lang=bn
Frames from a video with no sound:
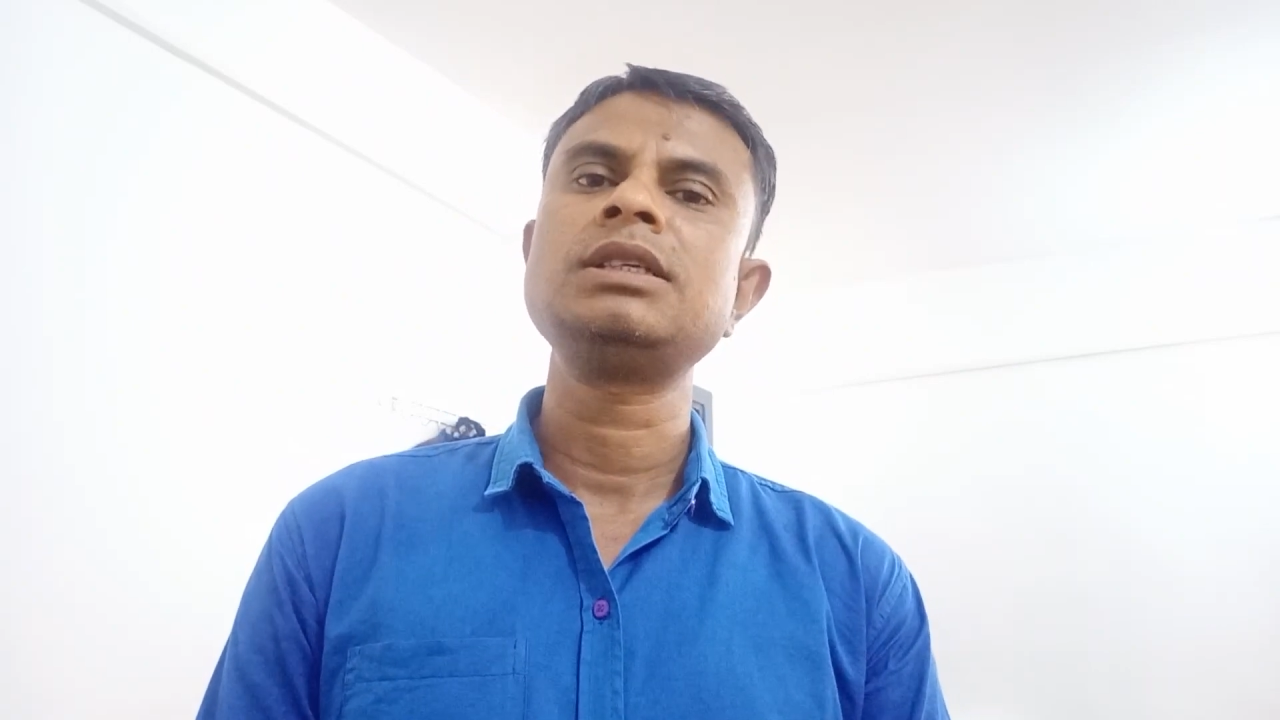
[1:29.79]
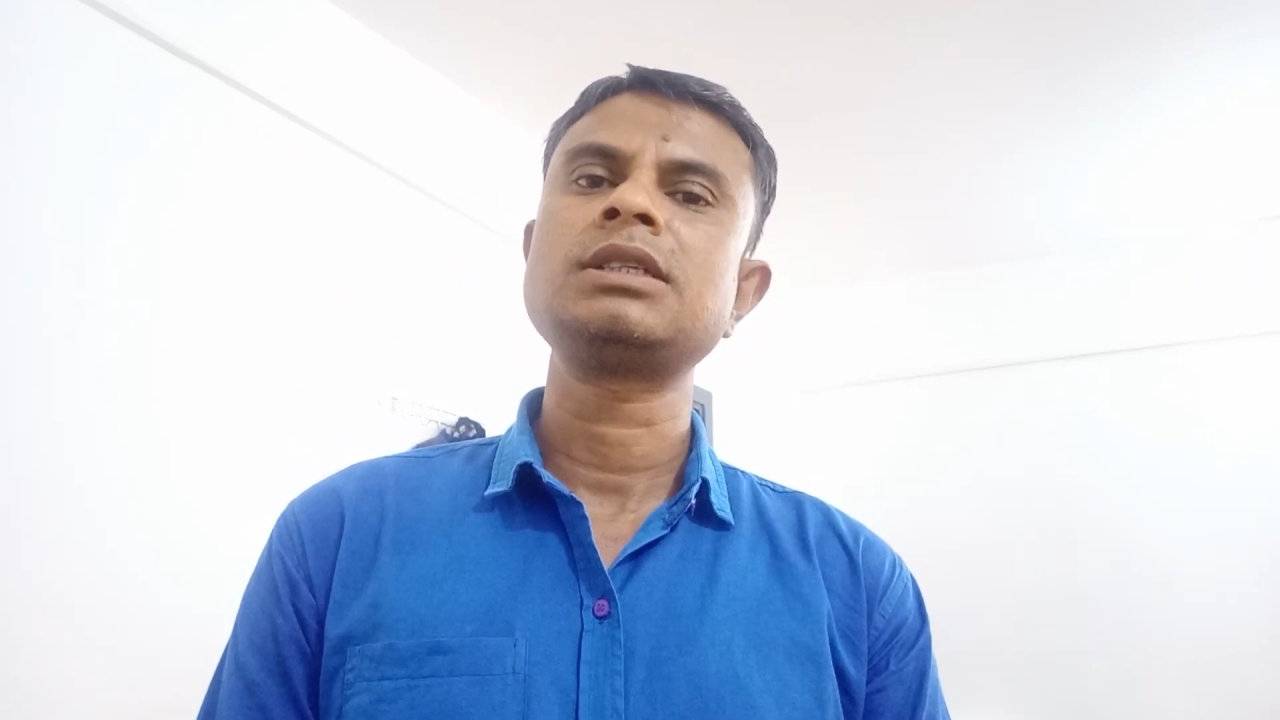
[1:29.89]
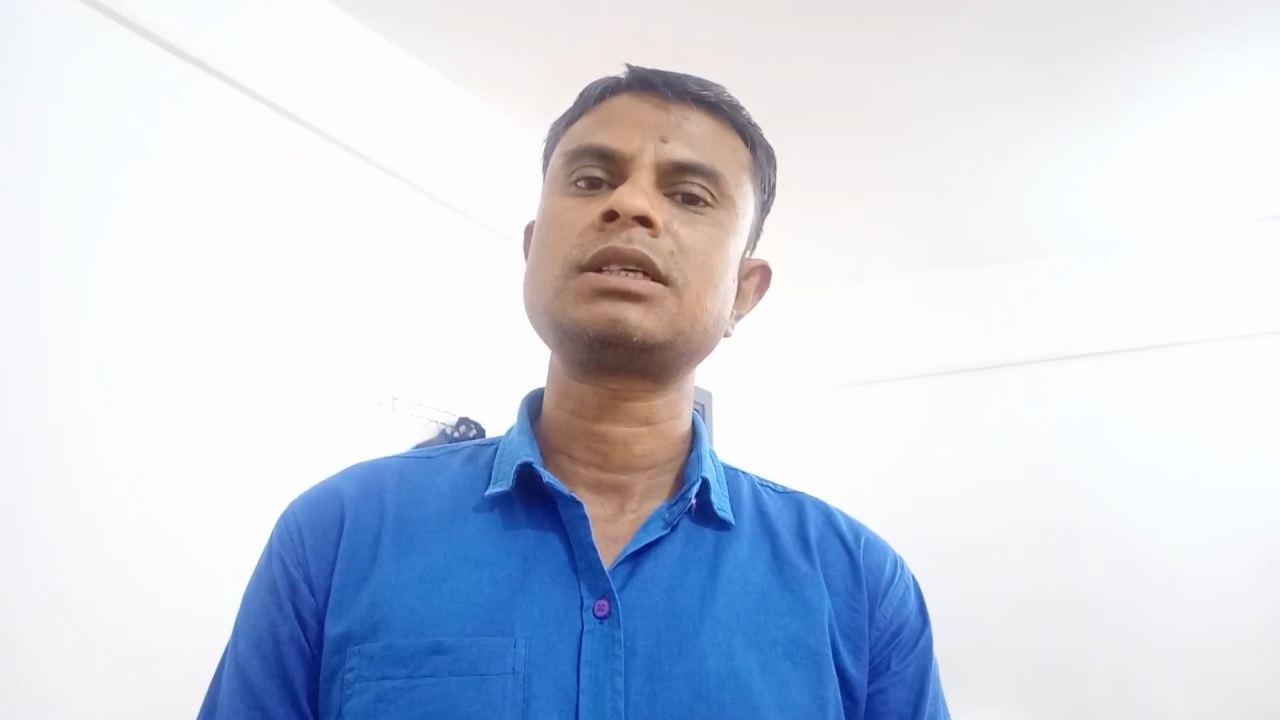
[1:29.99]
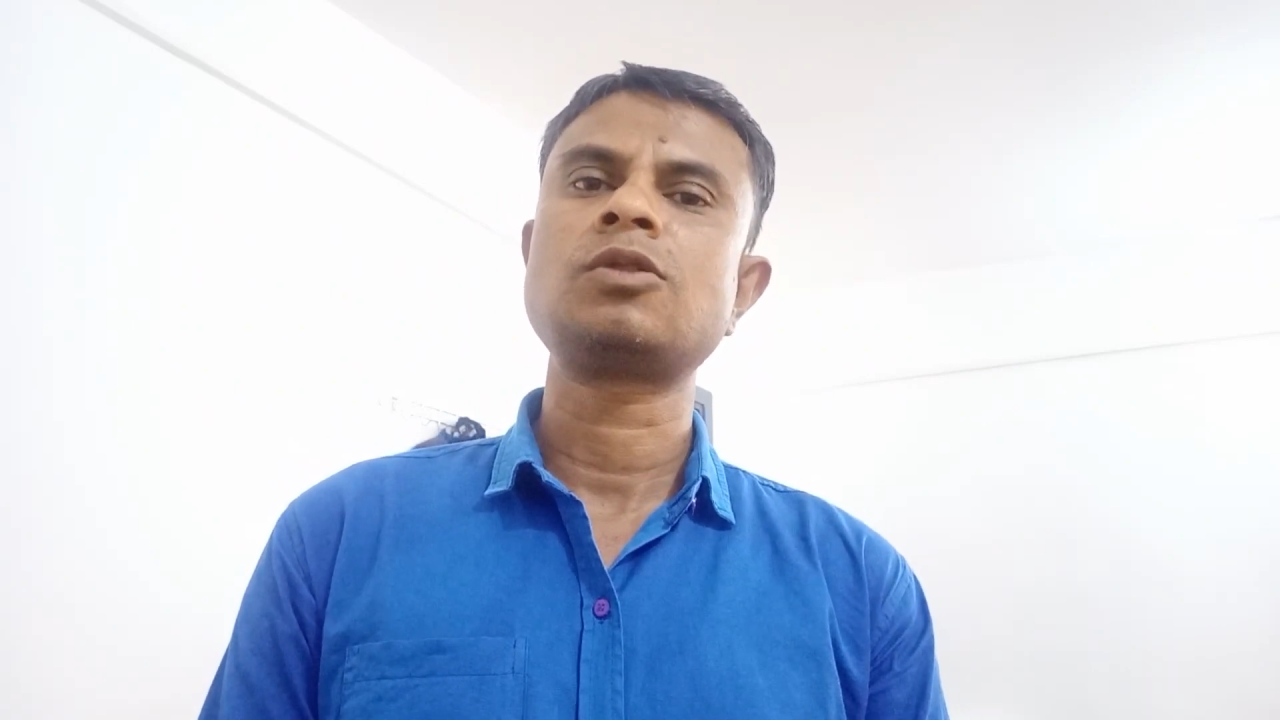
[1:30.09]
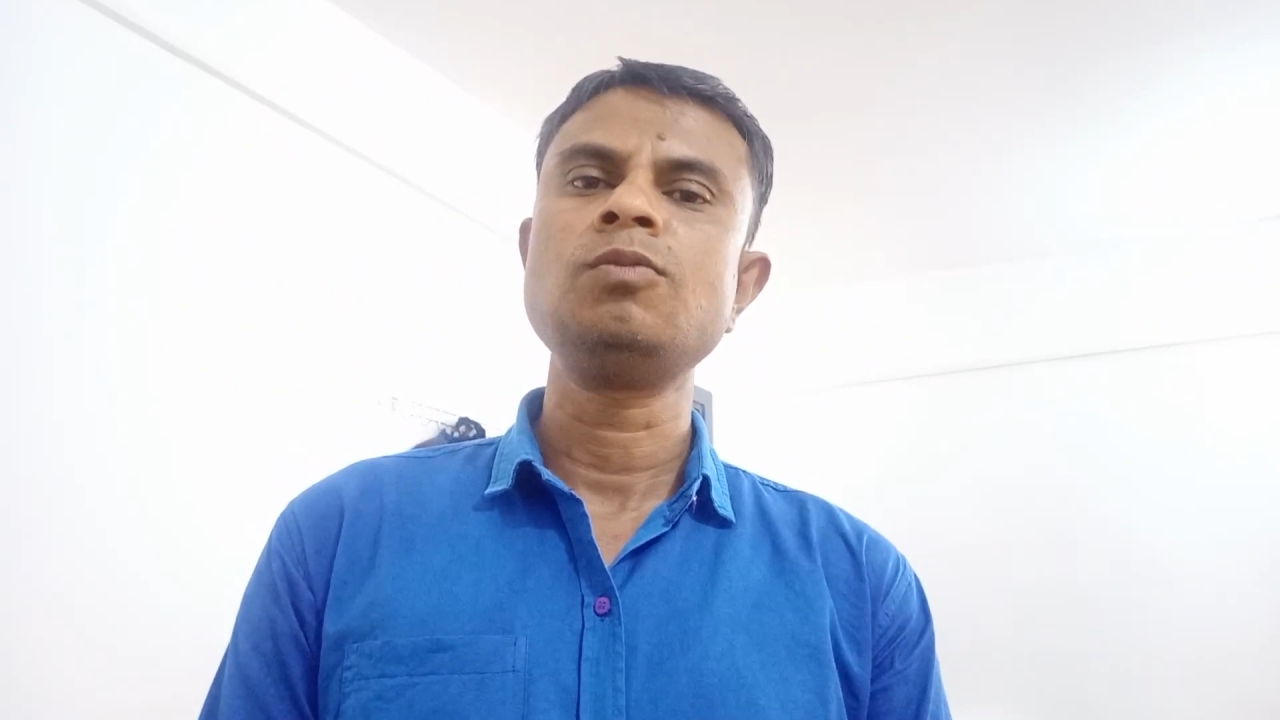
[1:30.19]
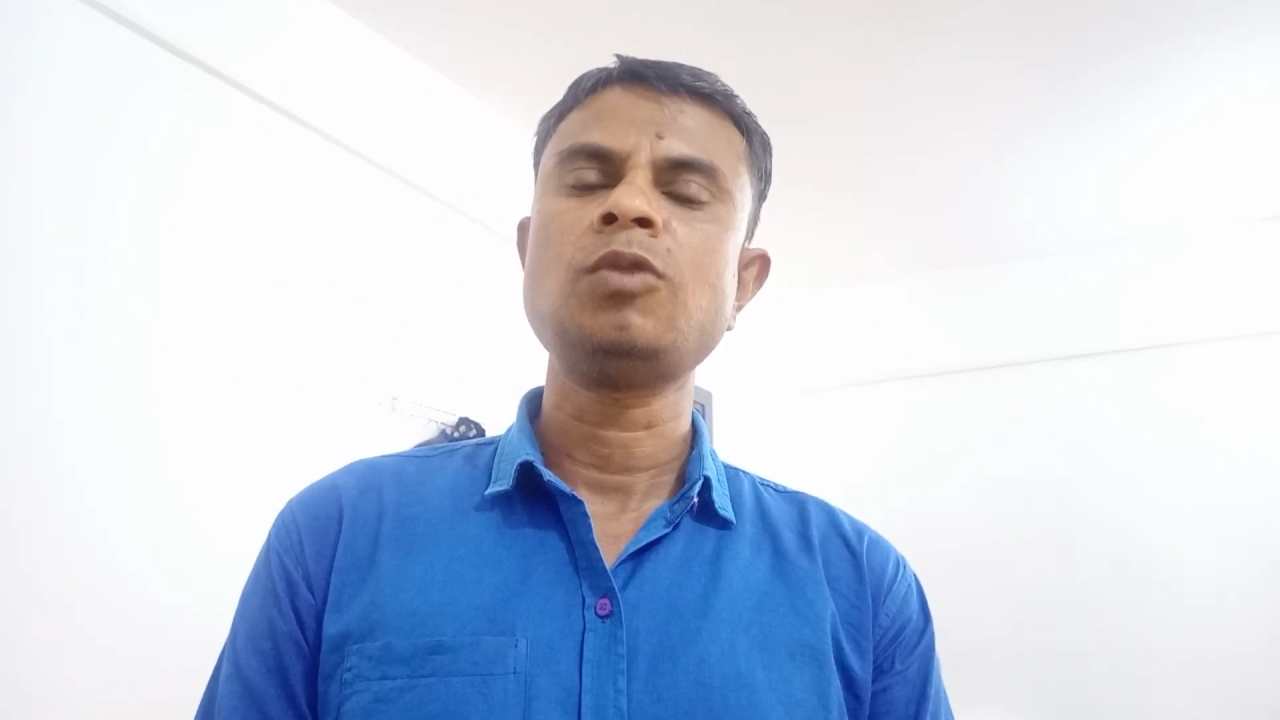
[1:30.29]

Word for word: নিজেকে খুব